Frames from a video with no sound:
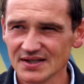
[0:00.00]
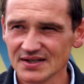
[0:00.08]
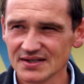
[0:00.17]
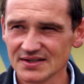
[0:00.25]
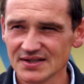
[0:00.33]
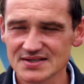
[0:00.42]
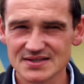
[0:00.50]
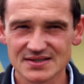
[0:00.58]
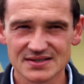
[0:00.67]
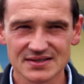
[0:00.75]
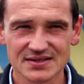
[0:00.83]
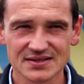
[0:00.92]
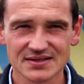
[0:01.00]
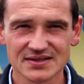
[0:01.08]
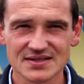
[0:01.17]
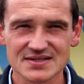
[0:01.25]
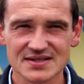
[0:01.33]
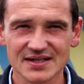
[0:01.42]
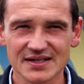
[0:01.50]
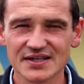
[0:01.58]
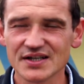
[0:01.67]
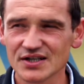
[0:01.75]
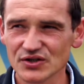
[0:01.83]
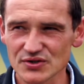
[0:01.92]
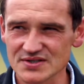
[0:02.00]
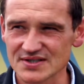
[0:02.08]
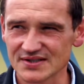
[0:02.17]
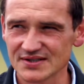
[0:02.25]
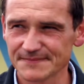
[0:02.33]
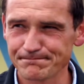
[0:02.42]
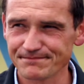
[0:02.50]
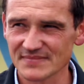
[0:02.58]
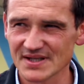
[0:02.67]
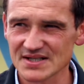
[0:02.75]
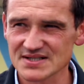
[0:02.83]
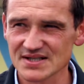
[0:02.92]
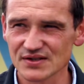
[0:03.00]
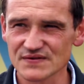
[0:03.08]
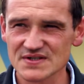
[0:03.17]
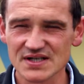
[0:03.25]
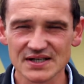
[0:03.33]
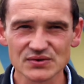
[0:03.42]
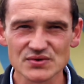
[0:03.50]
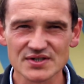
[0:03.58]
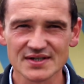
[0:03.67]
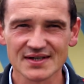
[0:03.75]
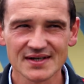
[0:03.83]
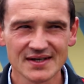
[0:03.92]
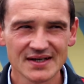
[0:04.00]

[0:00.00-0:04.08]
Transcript: jest, jest taki niedosyt mm, z tego względu, że